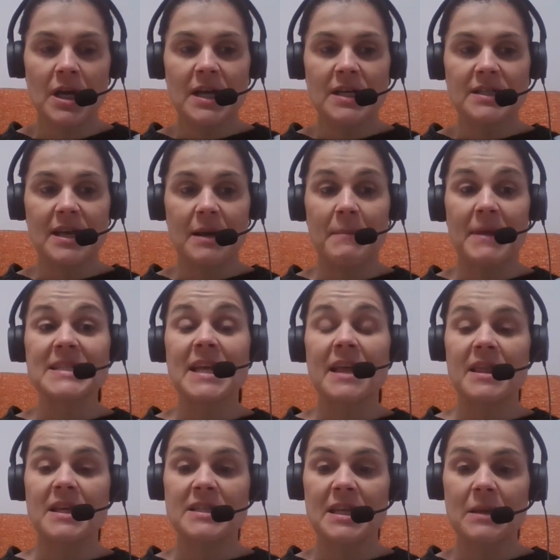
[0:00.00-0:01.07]
sean más
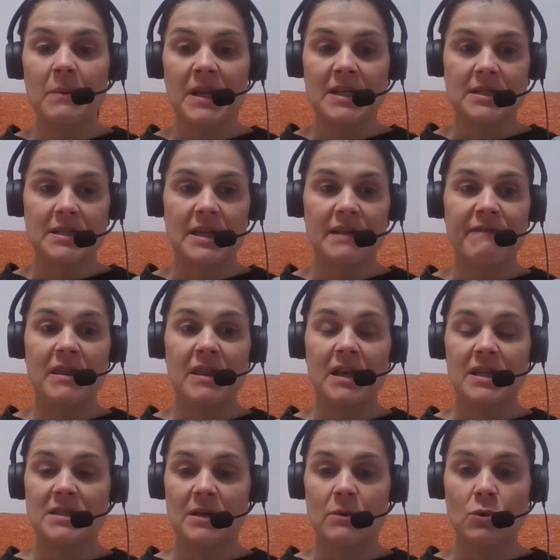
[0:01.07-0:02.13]
accesibles y
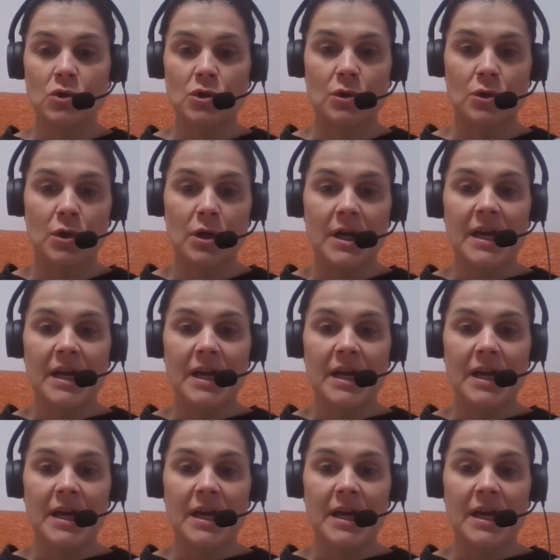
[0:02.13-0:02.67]
fáciles de uso,